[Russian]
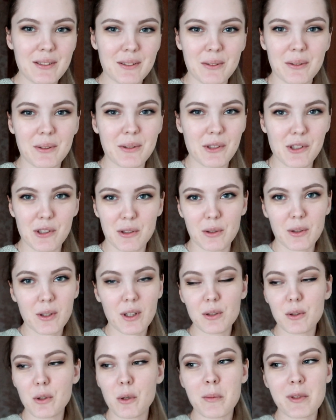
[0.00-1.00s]
он тоже
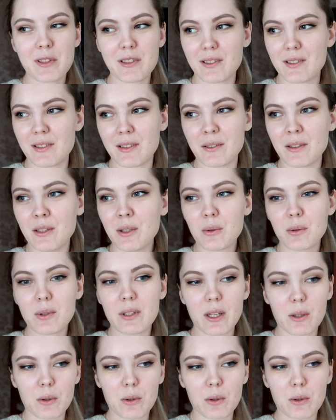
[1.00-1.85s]
только дома сидел, никуда.